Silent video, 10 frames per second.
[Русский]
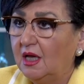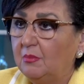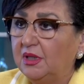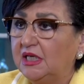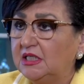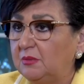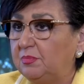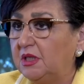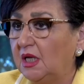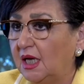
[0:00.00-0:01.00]
платить
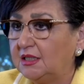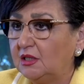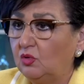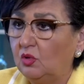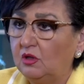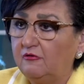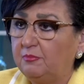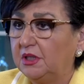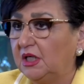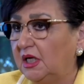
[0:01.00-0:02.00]
15 долларов,
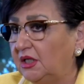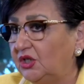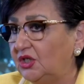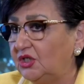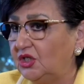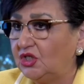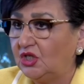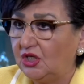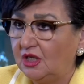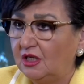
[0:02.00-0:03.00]
полторы тысячи
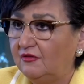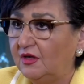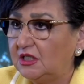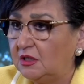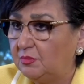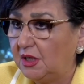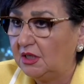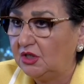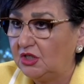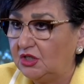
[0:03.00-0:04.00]
или
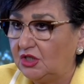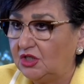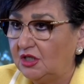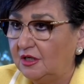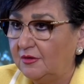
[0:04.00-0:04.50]
25 тысяч.